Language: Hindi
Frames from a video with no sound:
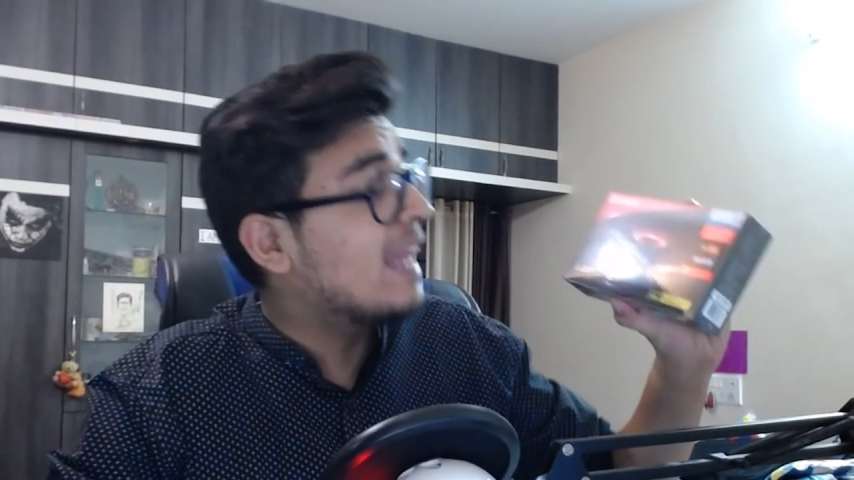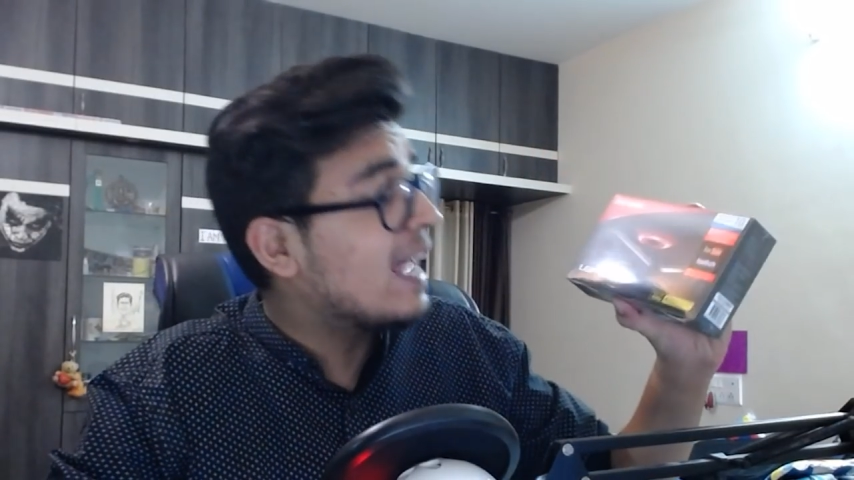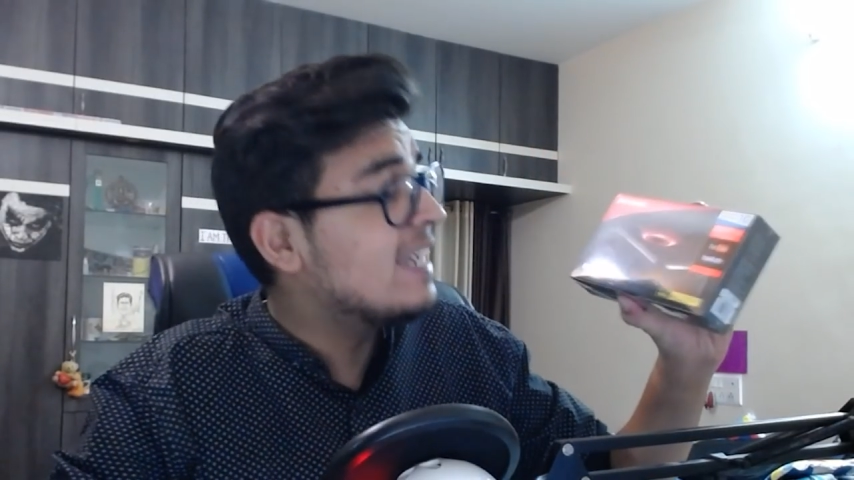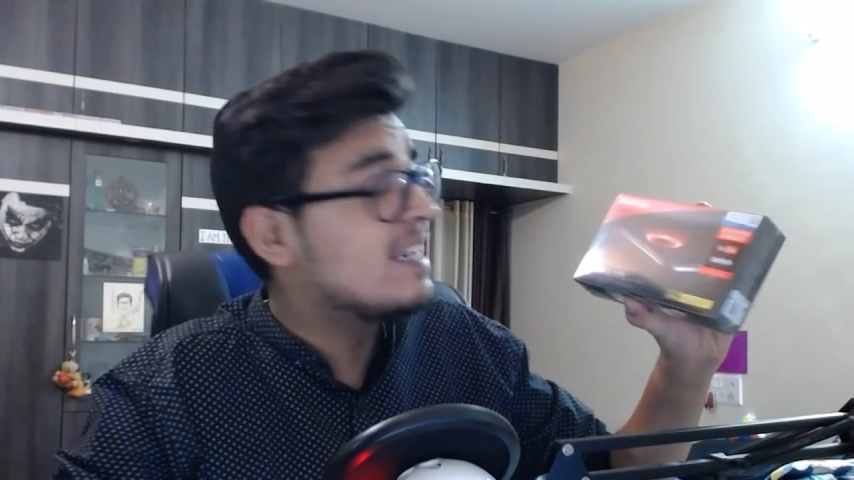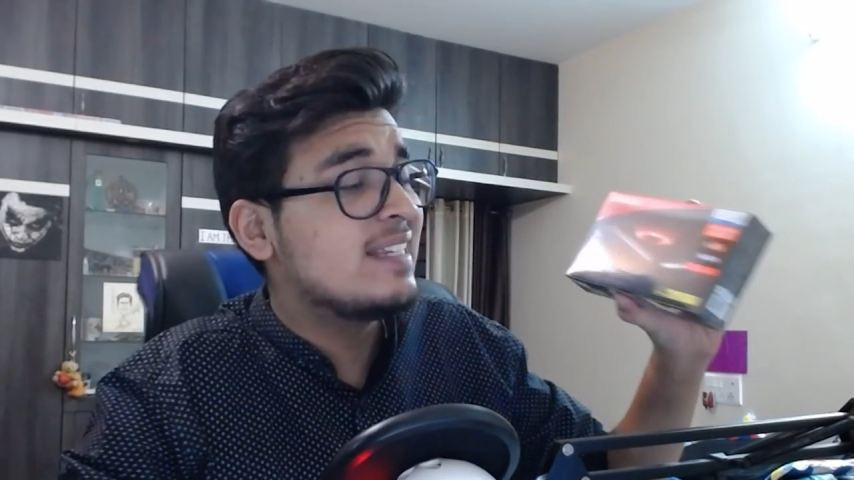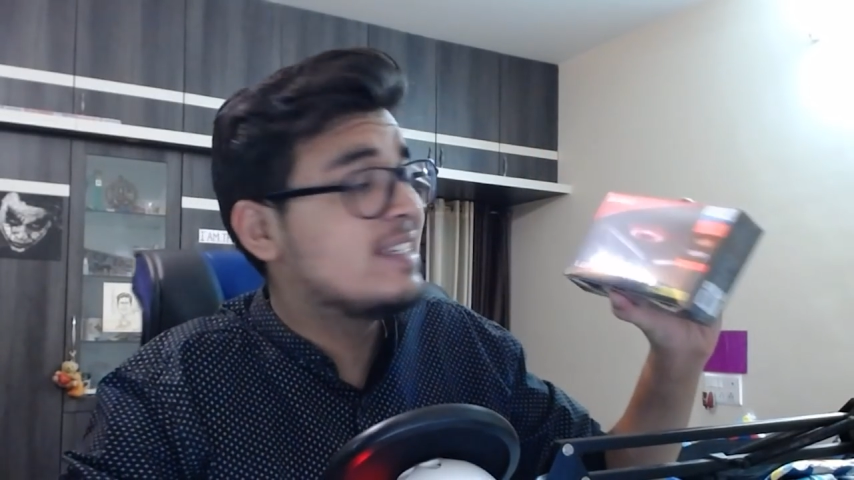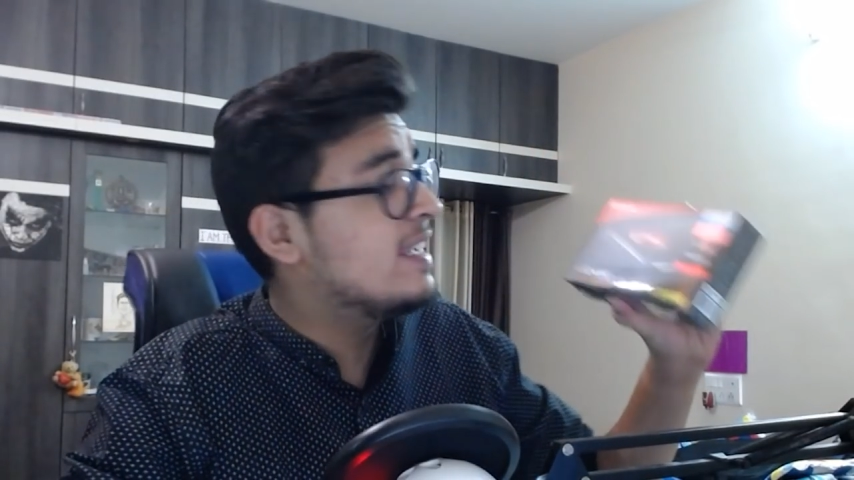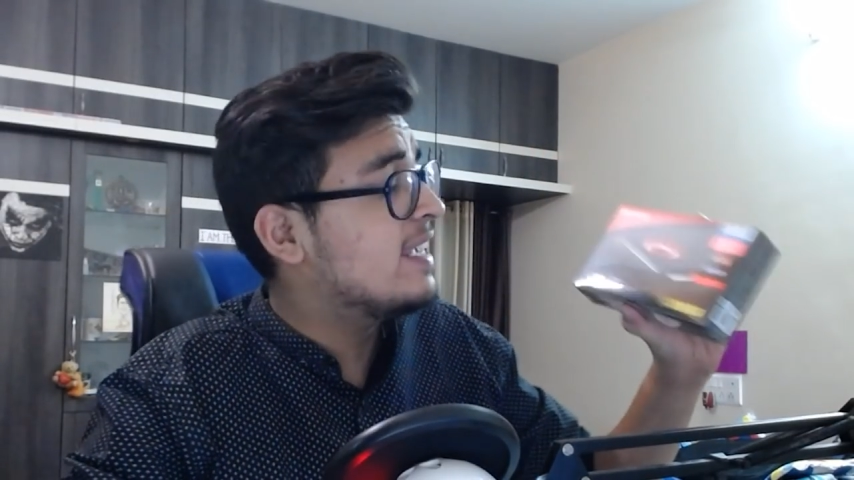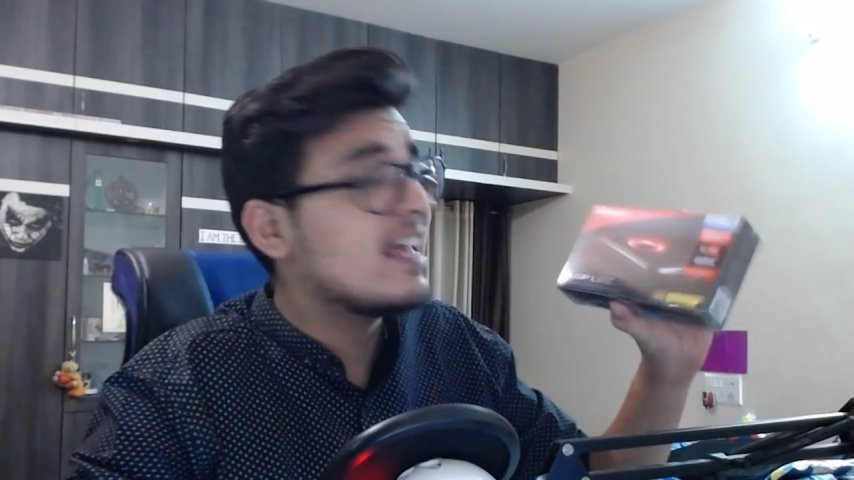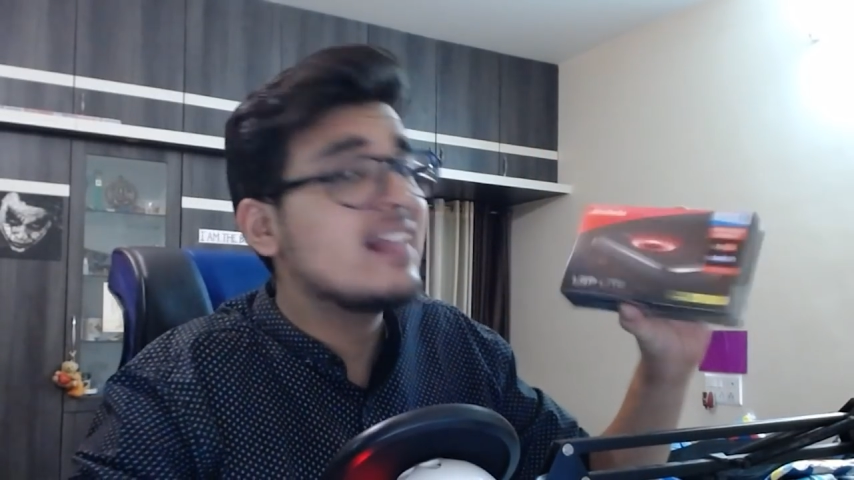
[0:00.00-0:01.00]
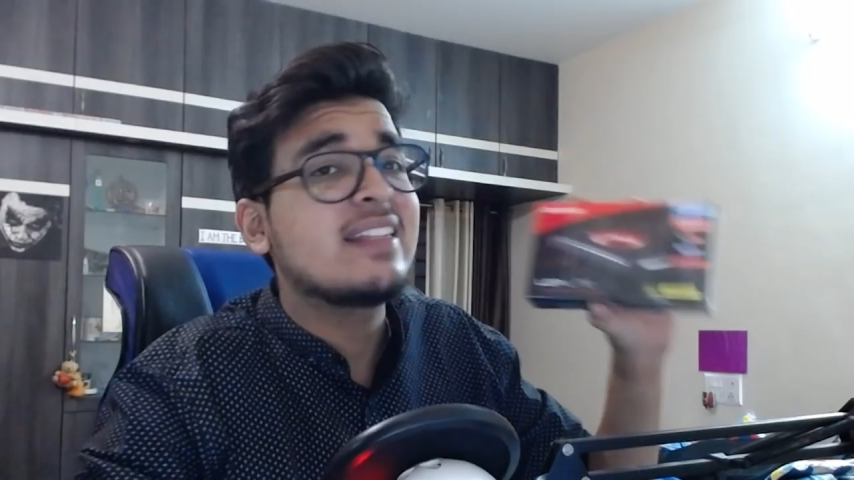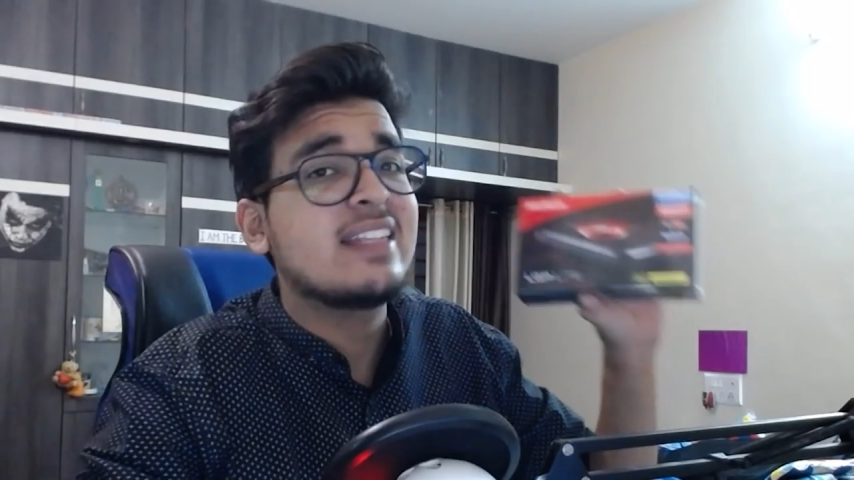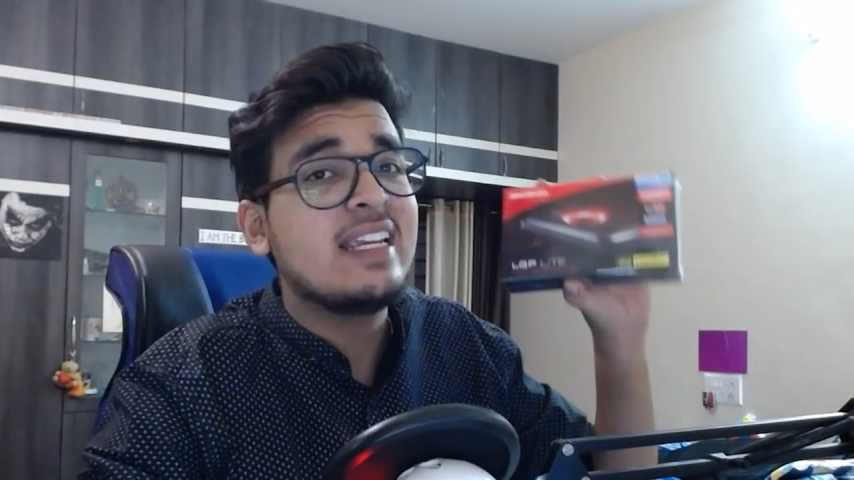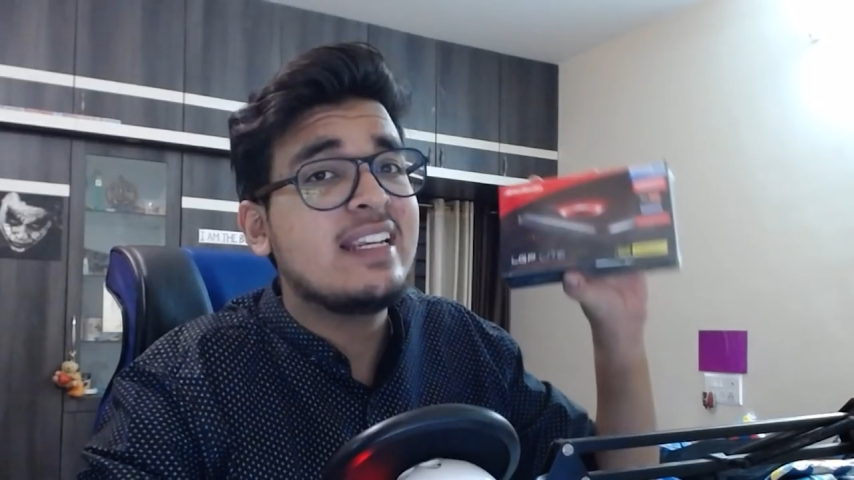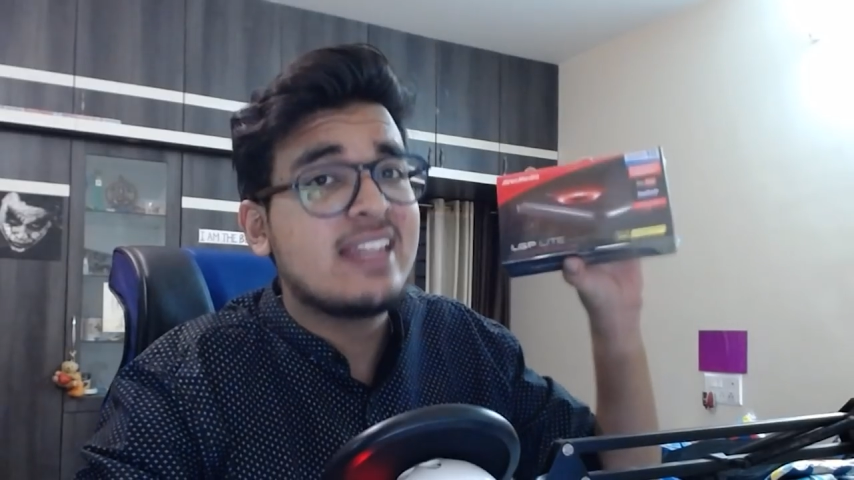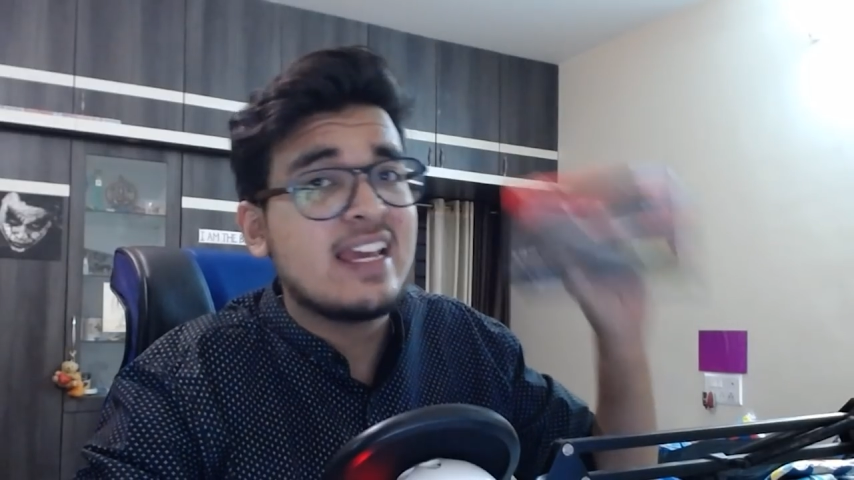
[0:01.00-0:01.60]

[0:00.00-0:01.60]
लाइट जी एल थ्री